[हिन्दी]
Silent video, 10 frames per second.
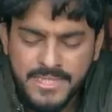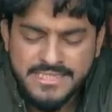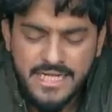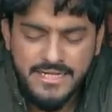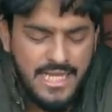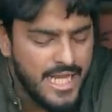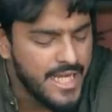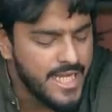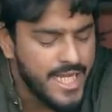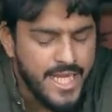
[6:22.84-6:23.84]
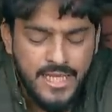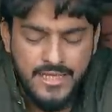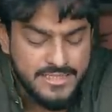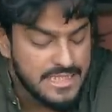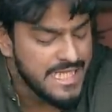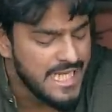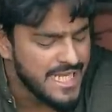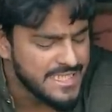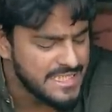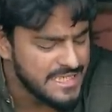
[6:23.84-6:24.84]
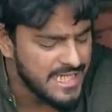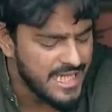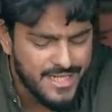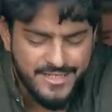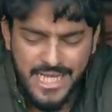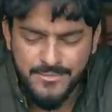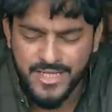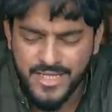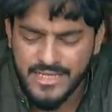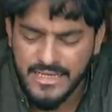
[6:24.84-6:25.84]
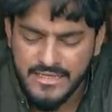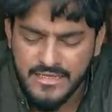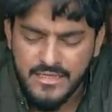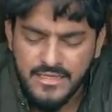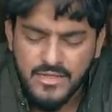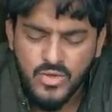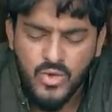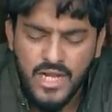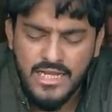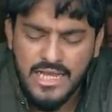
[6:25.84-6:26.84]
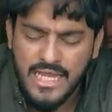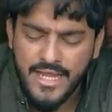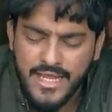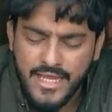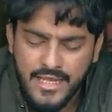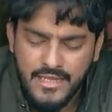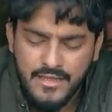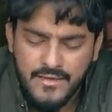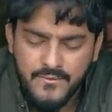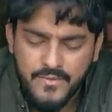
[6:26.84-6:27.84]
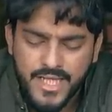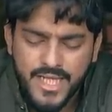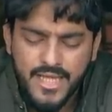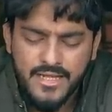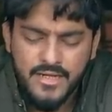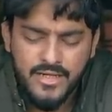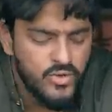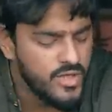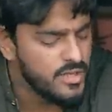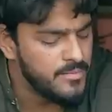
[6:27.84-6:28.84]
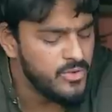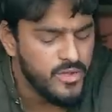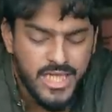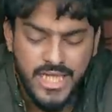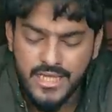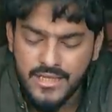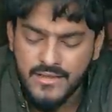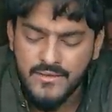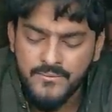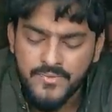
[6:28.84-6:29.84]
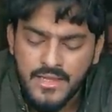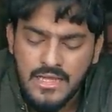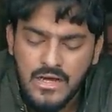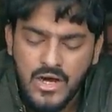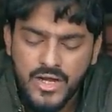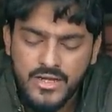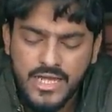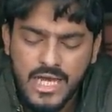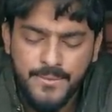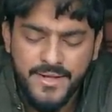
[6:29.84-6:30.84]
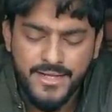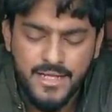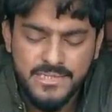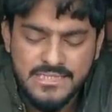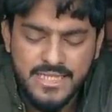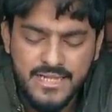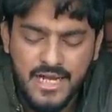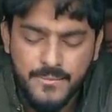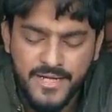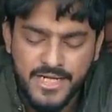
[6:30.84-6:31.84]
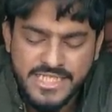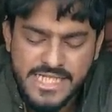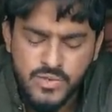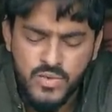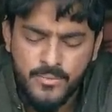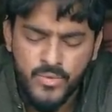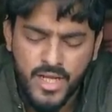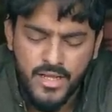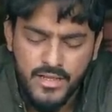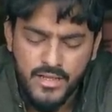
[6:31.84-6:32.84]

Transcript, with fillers: पिस्टन डले नए जल्दी लेके जल्दी लेके टाइम नहीं है कोयल डला है नया सही है ट्यूनिंग भी हुई है और कारपेटर का मसला था कारपेटर चेंज हुआ है पूरा